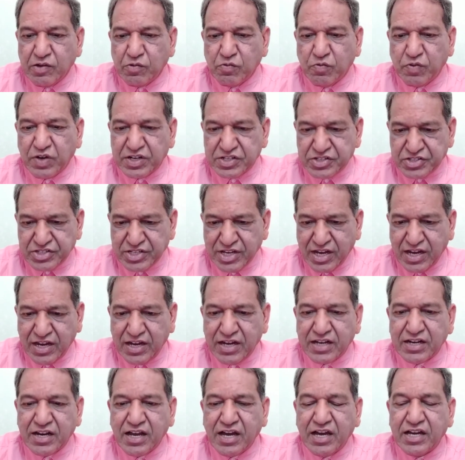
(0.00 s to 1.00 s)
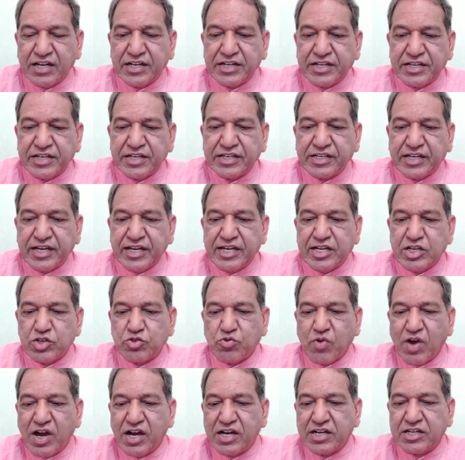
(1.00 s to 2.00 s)
वर्षा रानी के
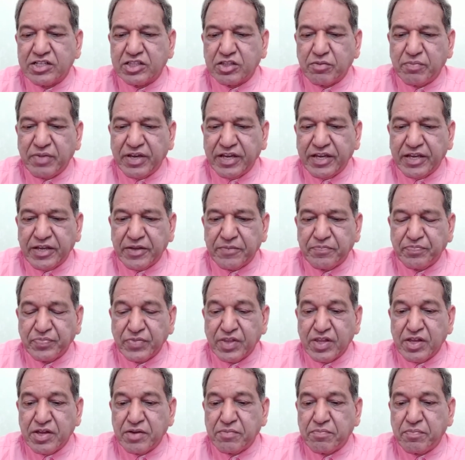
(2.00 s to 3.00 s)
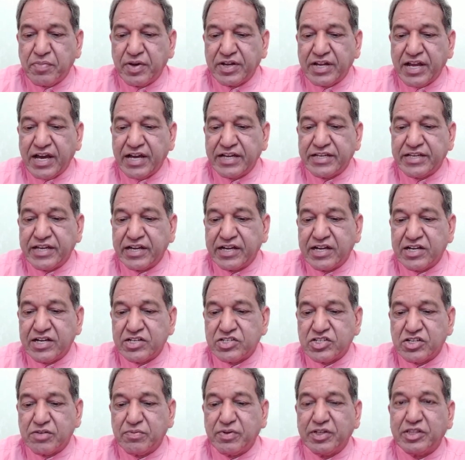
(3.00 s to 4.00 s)
स्वागत में बना ये
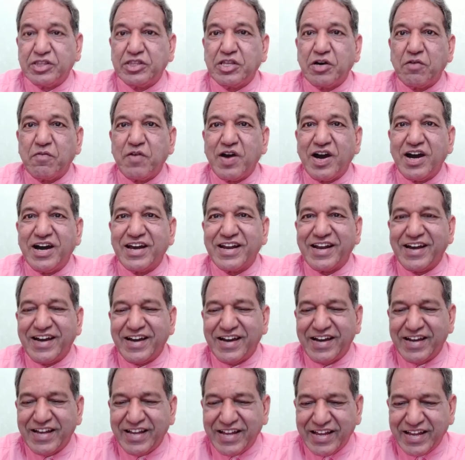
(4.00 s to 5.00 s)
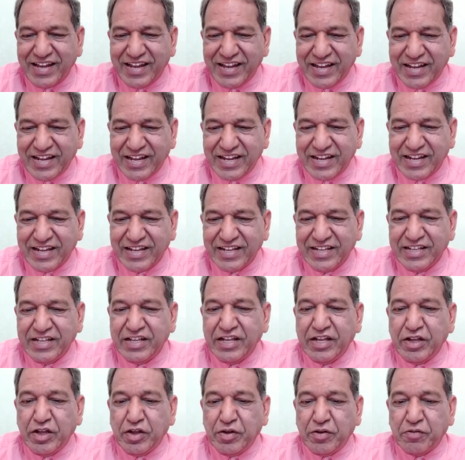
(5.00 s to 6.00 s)
गजब द्वारा है
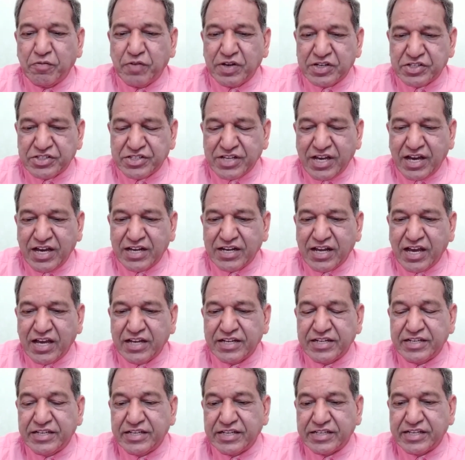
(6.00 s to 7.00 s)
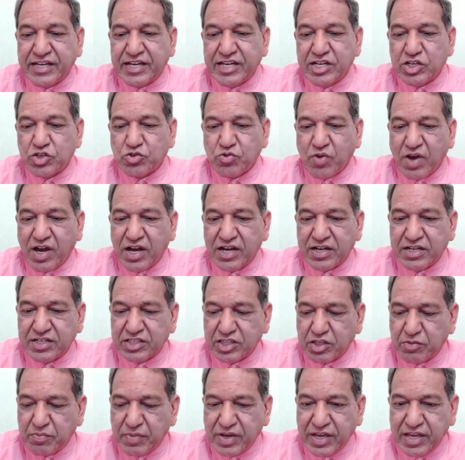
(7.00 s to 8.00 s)
वर्षा रानी के
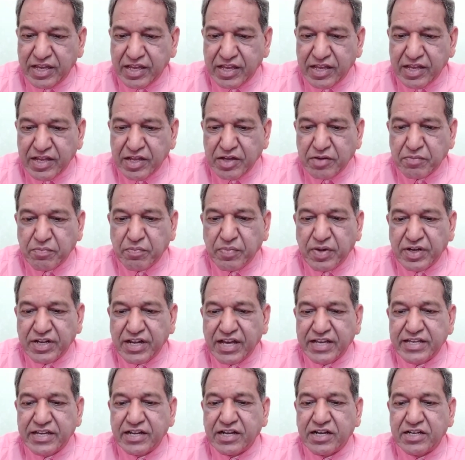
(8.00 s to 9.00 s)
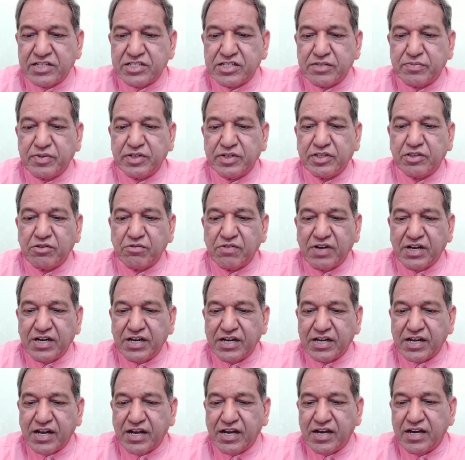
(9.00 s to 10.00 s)
स्वागत में बना ये गजब
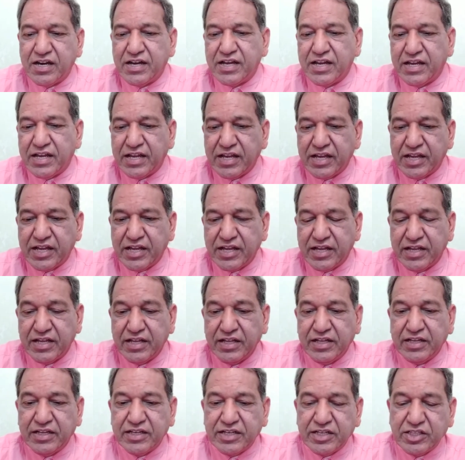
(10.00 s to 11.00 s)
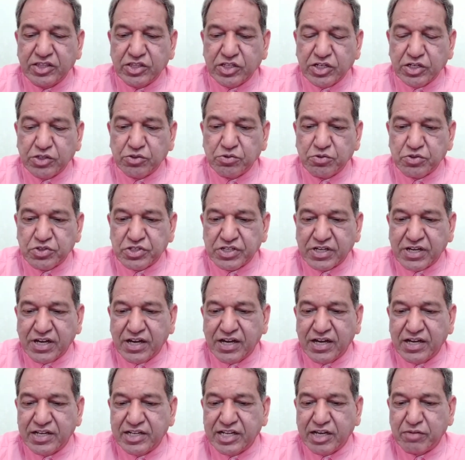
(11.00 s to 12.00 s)
द्वारा है इंद्रधनुष
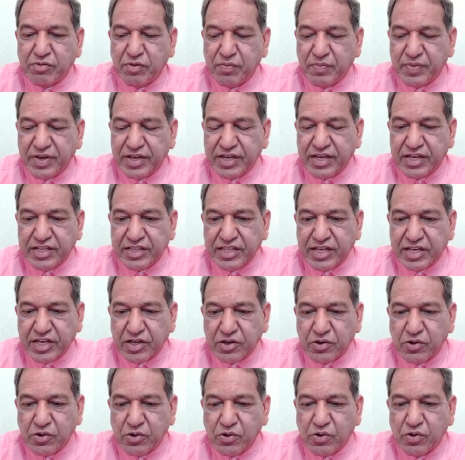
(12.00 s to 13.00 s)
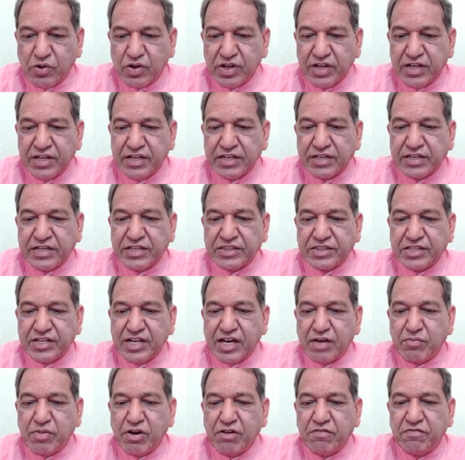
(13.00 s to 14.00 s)
का नभ में देखो
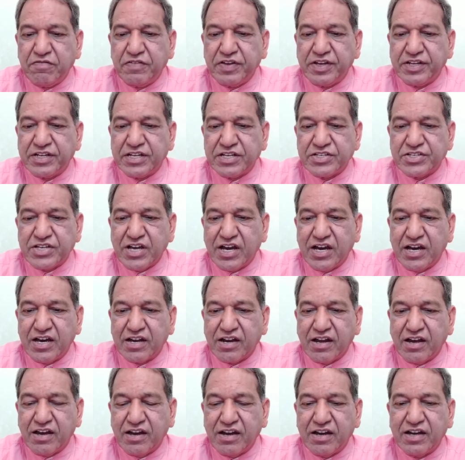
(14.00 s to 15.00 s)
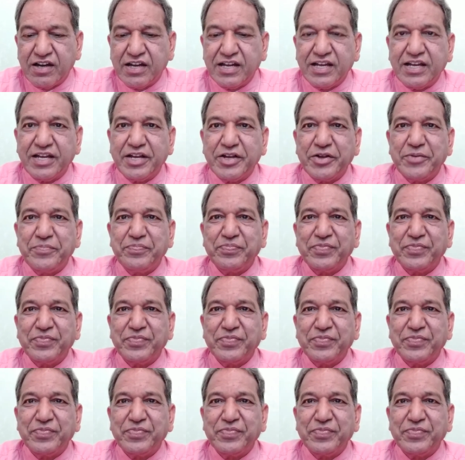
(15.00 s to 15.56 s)
कितना भव्य नजारा है